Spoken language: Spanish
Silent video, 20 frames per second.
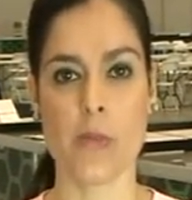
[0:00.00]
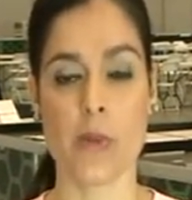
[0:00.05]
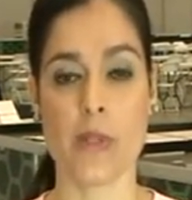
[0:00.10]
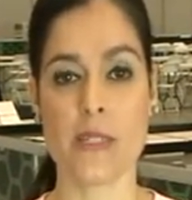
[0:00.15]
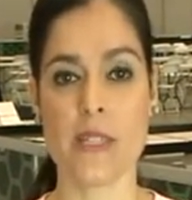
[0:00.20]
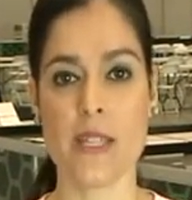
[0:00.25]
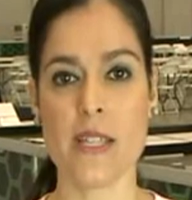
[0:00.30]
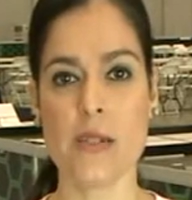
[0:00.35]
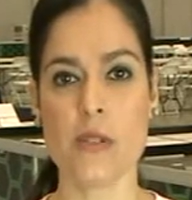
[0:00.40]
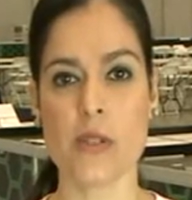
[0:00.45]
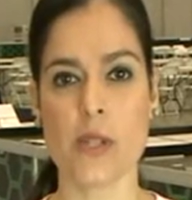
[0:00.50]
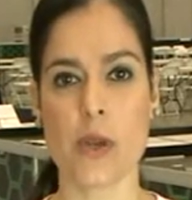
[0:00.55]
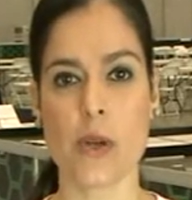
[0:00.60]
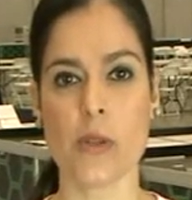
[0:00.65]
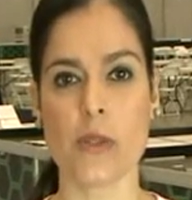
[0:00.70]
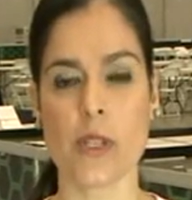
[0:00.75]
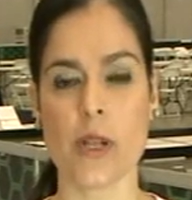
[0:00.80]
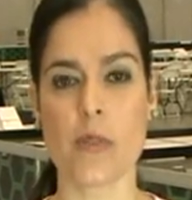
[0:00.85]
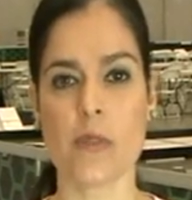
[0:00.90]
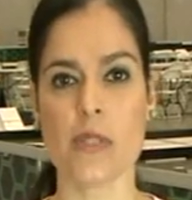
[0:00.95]
Pues sí, nos
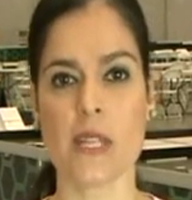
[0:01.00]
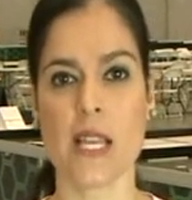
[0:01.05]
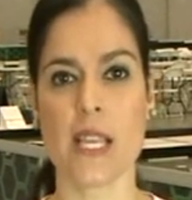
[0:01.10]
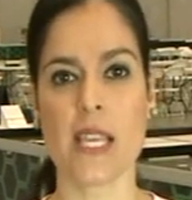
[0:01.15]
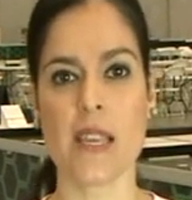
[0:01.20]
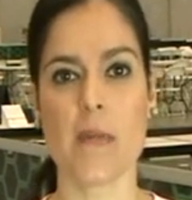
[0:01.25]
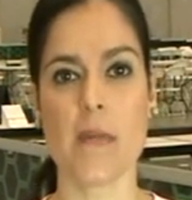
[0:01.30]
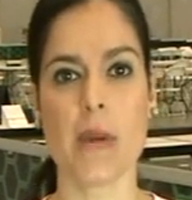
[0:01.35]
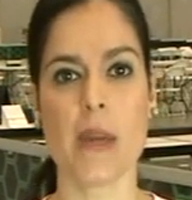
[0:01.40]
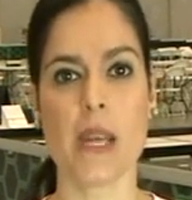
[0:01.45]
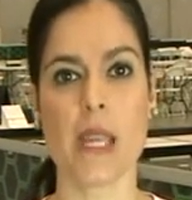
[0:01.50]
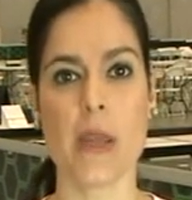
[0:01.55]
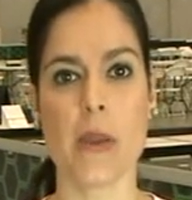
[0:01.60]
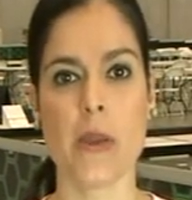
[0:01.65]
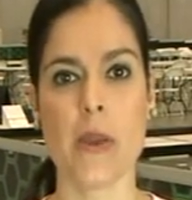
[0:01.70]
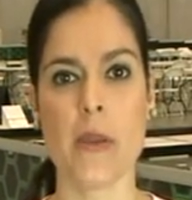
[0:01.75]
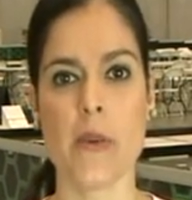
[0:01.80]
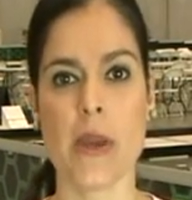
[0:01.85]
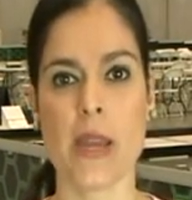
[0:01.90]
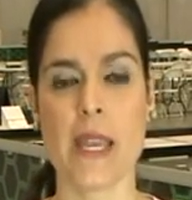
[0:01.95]
encontramos aquí en Parque
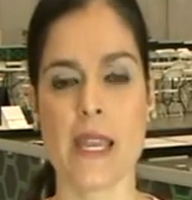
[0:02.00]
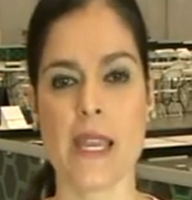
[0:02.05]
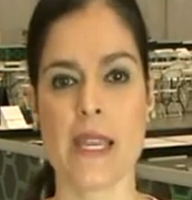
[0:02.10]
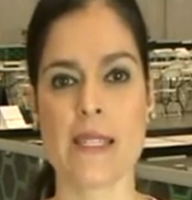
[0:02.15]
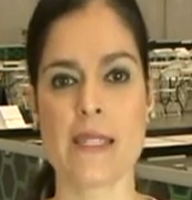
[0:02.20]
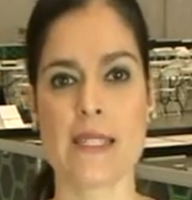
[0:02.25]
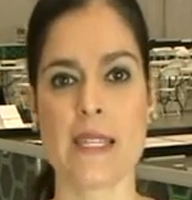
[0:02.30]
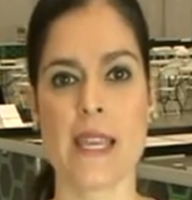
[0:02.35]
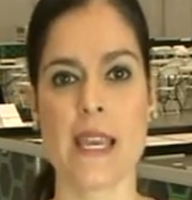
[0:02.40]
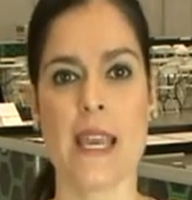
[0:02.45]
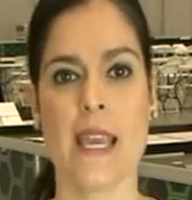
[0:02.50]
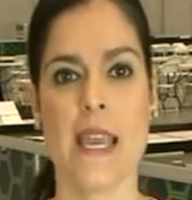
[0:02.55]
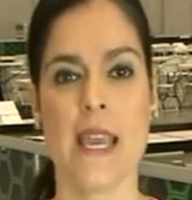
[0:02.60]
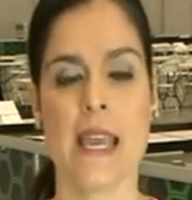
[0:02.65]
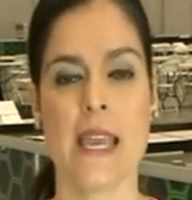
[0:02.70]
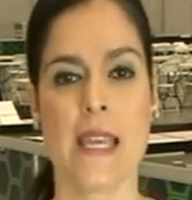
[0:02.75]
Viva y es que